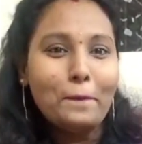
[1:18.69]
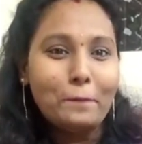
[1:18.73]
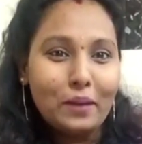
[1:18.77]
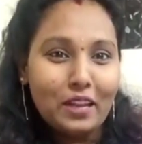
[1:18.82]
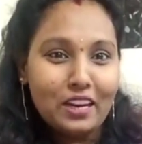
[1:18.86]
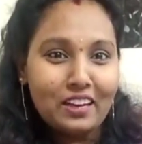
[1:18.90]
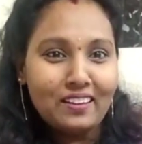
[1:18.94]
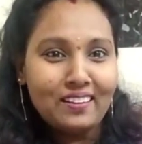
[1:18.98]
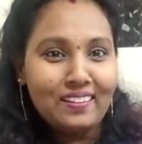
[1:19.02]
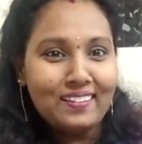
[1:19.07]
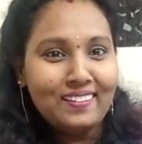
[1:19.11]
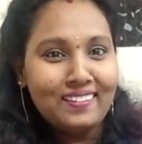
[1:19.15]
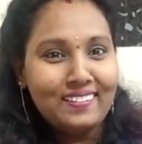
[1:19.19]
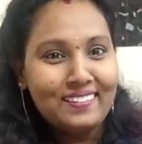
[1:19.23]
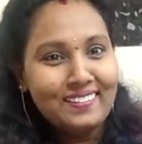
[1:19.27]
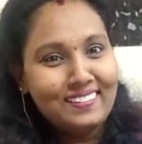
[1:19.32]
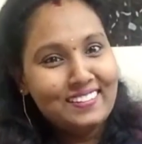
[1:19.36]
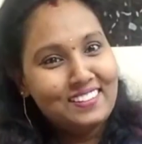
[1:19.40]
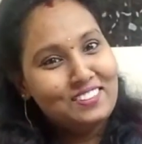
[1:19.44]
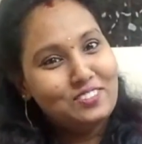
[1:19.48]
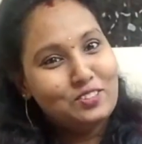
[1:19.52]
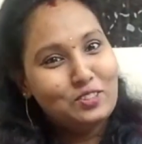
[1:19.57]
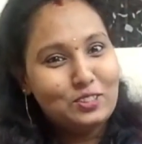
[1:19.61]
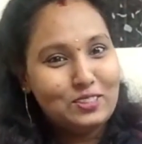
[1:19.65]
మనకి
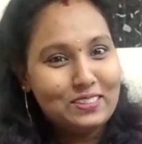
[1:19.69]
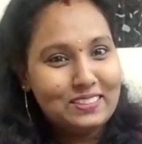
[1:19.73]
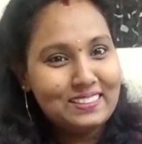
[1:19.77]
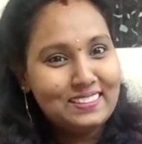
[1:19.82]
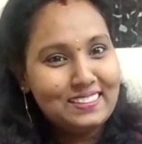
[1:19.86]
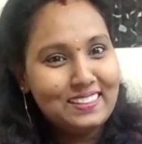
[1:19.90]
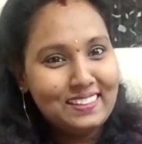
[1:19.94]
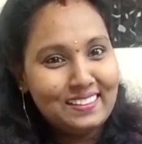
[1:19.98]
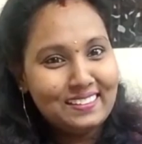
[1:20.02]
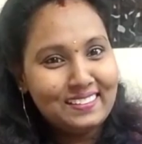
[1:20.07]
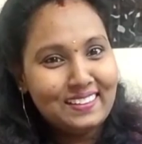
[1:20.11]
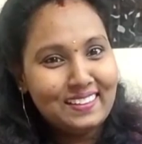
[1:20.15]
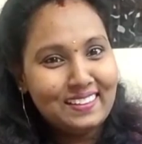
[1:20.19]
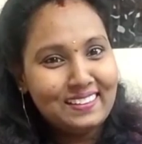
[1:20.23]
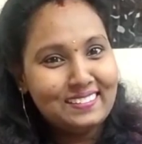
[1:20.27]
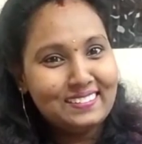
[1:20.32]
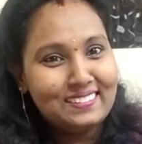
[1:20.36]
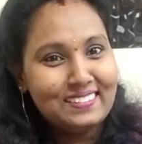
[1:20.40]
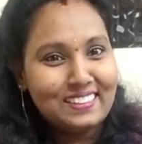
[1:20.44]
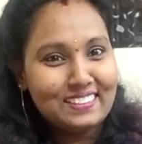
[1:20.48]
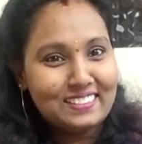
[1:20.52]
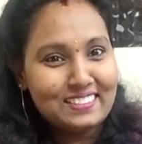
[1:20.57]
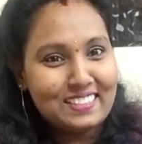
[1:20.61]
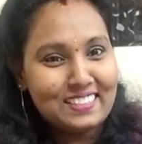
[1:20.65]
వచ్చింది కదా
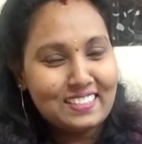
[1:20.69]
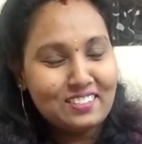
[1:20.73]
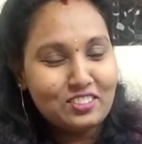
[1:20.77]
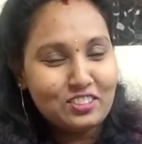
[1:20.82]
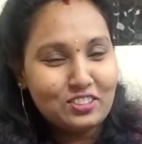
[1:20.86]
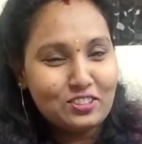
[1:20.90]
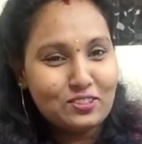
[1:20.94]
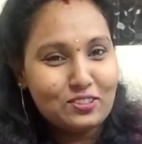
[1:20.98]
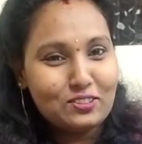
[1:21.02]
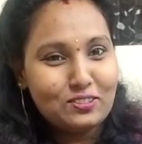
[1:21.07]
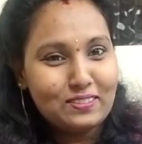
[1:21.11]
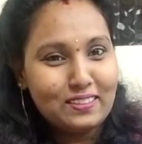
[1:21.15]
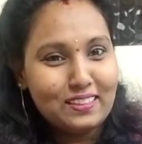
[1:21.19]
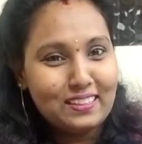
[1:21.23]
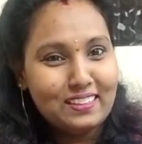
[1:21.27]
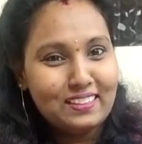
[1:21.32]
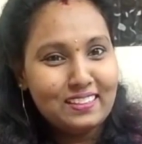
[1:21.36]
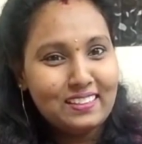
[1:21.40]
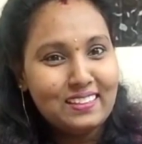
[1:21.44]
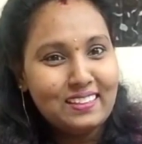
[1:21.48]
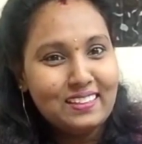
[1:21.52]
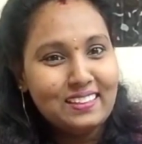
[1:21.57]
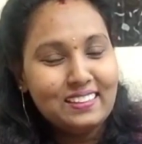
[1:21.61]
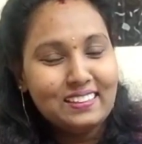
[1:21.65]
దసరా వస్తుంది
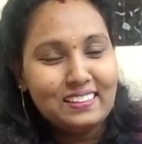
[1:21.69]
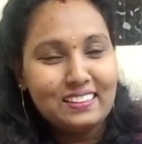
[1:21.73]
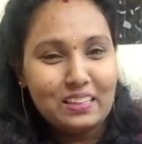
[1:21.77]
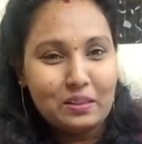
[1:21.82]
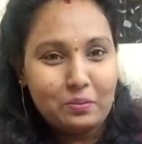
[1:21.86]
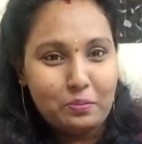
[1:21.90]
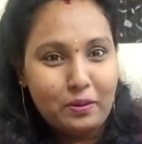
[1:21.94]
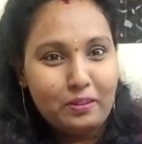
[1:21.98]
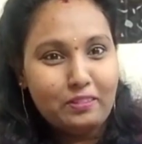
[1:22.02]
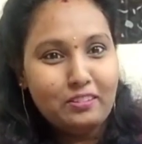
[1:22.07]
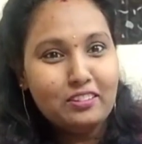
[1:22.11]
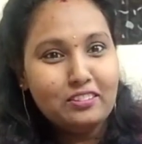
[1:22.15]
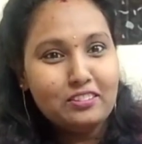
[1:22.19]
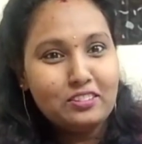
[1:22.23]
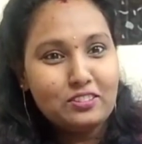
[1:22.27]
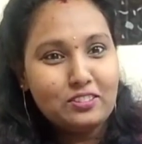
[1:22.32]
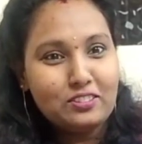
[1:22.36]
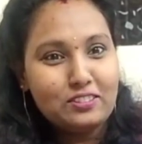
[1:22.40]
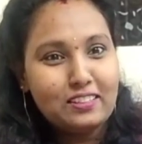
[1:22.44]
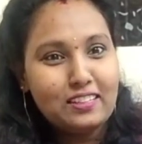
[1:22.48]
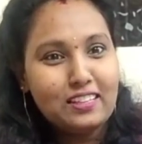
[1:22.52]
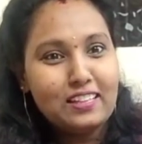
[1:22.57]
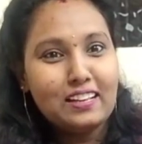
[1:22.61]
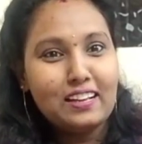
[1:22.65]
దీపావళి
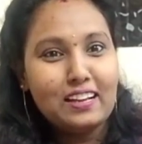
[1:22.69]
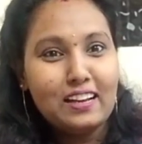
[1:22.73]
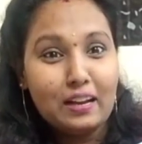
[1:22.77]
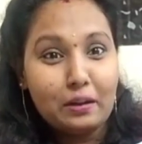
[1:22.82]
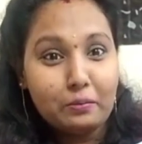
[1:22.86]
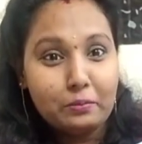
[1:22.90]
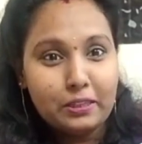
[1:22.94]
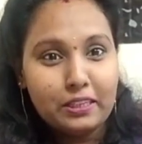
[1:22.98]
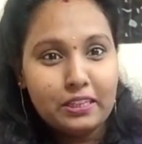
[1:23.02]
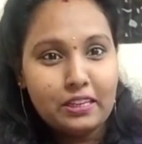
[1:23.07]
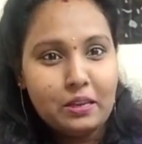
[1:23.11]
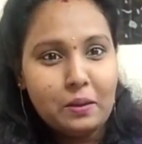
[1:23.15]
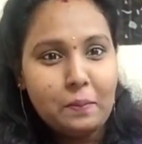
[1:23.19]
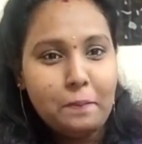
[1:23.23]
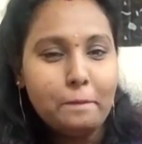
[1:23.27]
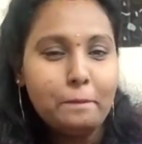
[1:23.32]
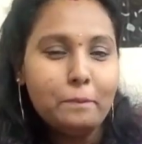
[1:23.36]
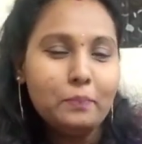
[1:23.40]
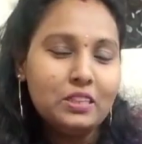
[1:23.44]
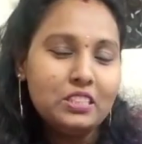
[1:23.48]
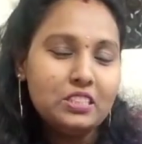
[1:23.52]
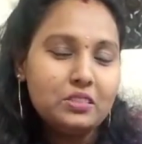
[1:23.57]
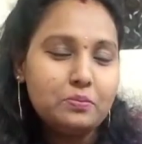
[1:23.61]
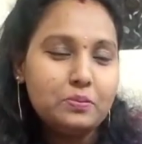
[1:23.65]
వస్తుంది కాబట్టి
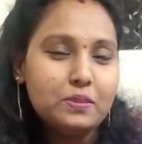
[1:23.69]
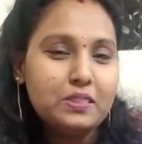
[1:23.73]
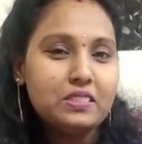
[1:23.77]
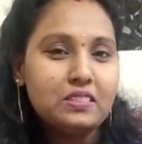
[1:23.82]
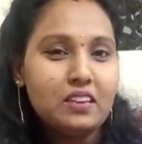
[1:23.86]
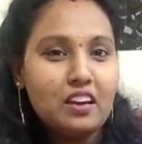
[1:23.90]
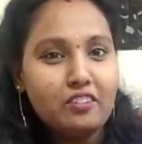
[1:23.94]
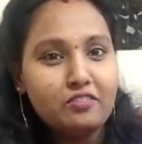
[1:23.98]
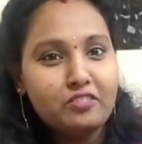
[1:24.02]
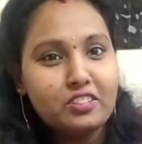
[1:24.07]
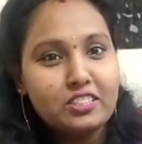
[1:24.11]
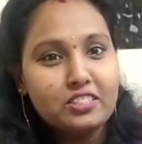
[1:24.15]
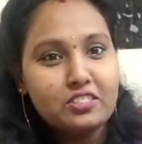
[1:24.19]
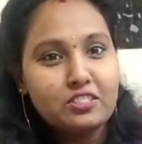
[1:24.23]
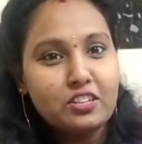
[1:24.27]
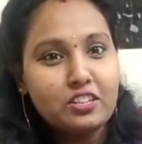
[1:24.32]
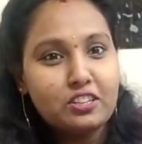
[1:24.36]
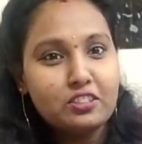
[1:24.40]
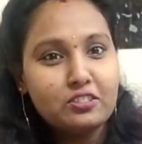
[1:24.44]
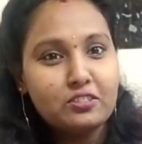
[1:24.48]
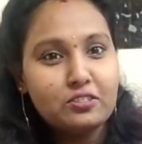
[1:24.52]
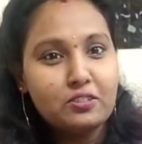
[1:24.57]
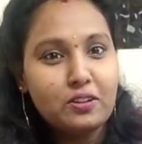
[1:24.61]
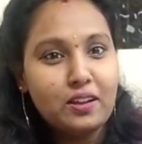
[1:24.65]
మంచి మంచి ఆఫర్స్
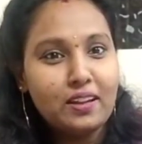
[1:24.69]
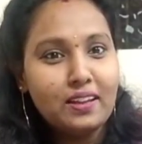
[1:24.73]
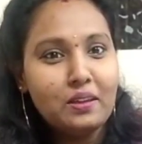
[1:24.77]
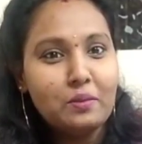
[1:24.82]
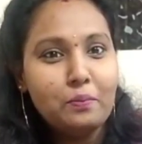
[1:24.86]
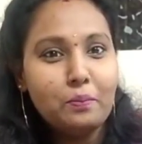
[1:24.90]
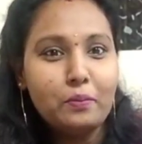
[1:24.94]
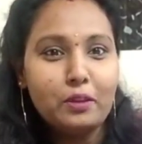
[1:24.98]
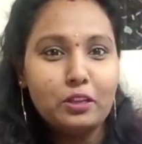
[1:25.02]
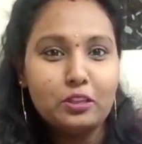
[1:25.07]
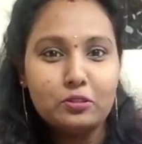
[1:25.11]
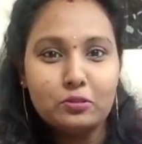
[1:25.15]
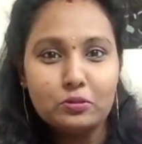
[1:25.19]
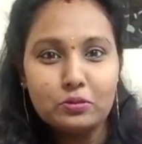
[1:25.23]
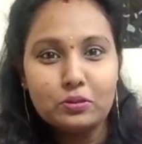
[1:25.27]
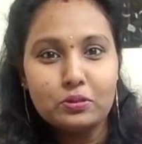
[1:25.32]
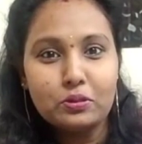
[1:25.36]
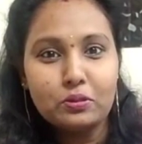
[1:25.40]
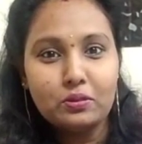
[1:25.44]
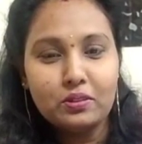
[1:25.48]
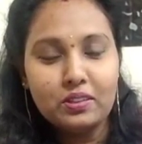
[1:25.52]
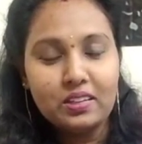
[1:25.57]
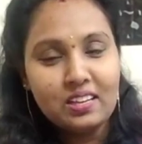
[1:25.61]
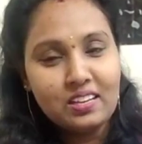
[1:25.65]
నడుస్తున్నాయి మీరు
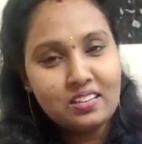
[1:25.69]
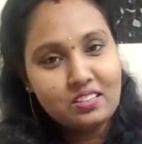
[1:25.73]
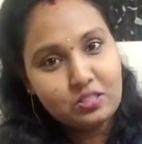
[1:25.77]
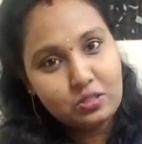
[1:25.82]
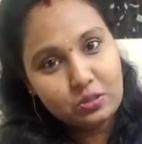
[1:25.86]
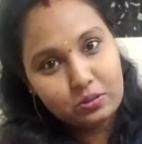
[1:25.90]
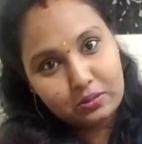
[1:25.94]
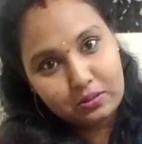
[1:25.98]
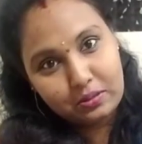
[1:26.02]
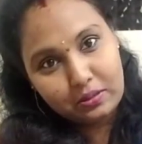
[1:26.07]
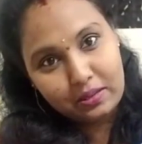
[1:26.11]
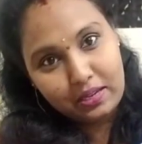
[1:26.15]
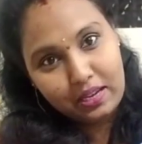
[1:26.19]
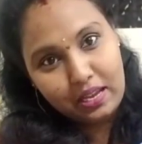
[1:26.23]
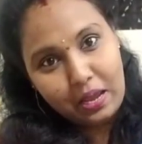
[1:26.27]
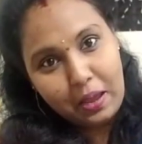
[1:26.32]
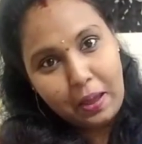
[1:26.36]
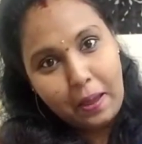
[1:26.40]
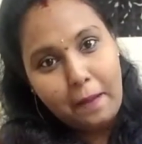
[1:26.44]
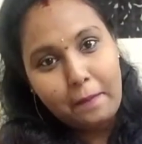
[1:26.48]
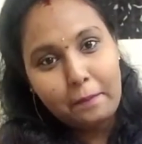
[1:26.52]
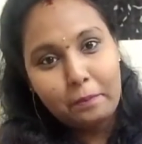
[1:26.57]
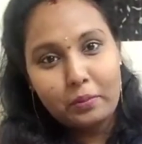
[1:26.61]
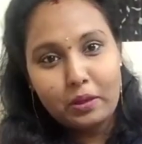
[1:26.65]
చూసుకోండి చూసుకుని
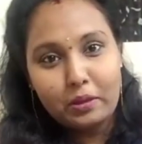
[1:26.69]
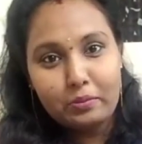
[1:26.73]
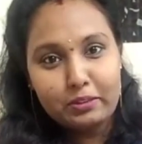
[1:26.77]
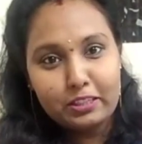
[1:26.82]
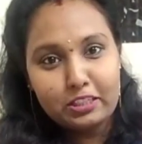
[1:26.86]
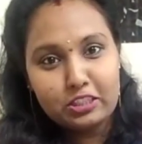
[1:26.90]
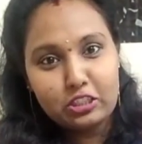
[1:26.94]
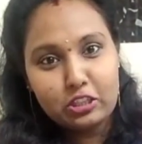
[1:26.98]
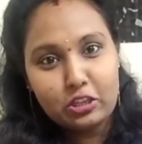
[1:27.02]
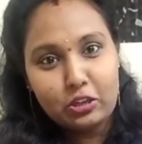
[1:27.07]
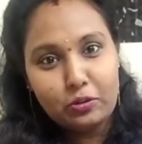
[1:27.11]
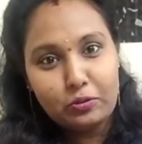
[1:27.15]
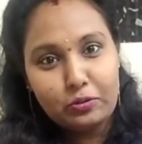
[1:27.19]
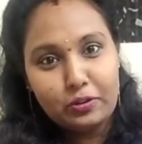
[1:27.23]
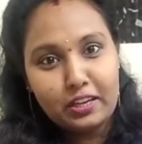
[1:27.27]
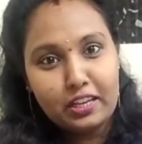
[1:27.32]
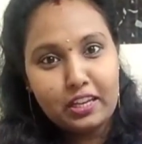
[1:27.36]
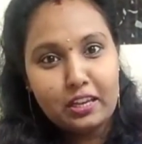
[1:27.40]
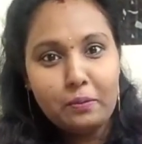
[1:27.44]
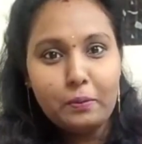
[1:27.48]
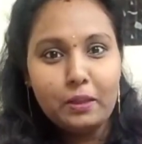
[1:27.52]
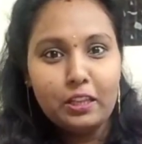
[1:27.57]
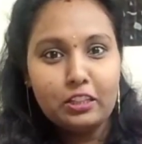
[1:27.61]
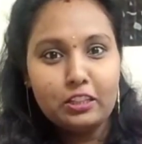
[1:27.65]
మీ బడ్జెట్లో
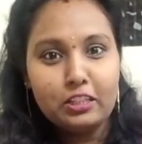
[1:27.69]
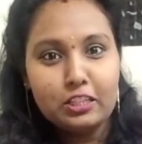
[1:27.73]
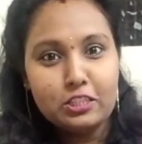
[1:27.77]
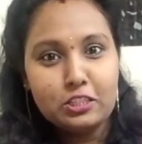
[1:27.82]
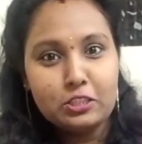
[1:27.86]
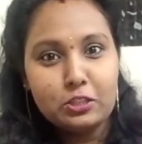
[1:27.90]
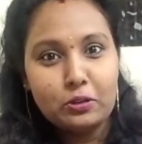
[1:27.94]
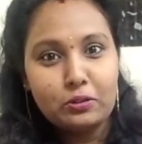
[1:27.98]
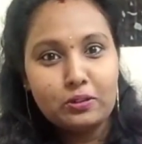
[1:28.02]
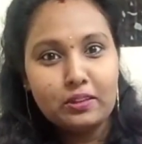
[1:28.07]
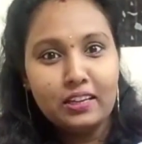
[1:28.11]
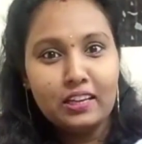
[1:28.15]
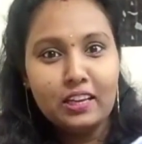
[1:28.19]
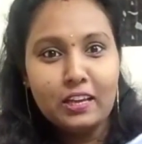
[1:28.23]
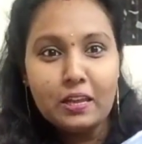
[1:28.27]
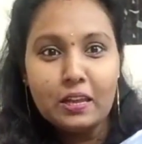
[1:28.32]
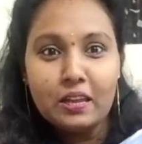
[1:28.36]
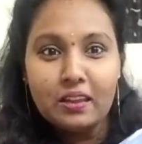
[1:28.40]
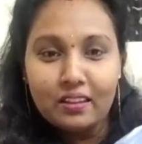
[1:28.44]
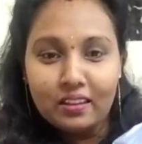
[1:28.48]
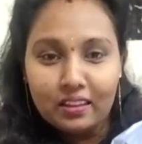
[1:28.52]
ఉన్నాయి మీరు తీసుకోండి